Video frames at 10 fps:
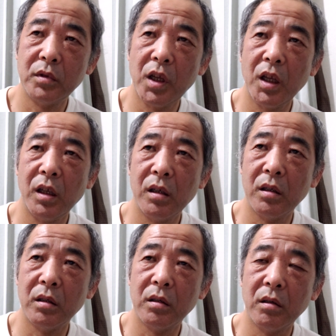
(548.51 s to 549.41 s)
で、
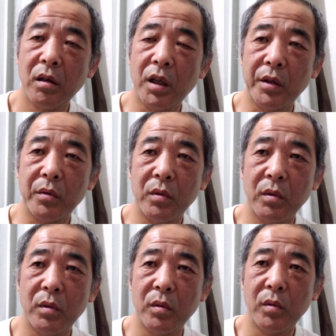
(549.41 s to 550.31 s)
あ
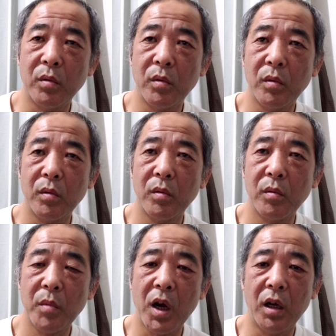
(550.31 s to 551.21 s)
のー、
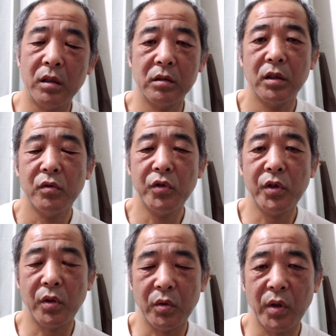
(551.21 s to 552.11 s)
まあ、
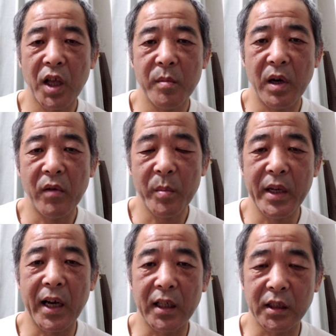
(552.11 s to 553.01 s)
後ろのドライバーは
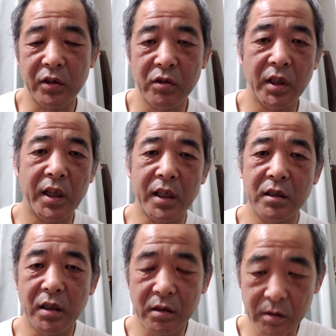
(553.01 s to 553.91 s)
見なかったという
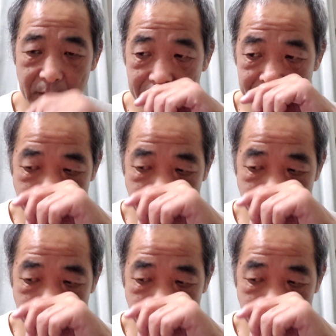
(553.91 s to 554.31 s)
話です。